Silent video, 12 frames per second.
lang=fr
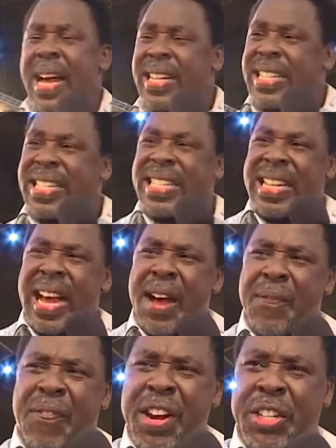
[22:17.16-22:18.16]
Cette
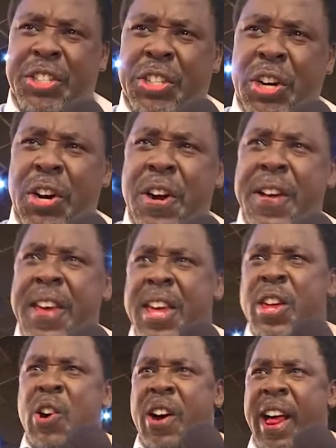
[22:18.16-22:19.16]
affliction dans votre
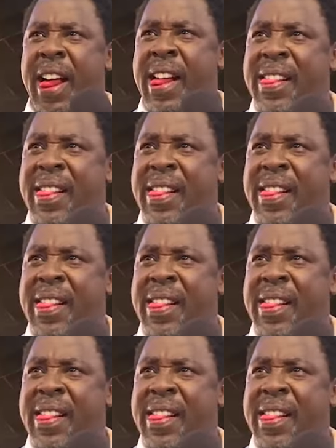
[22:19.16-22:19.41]
santé,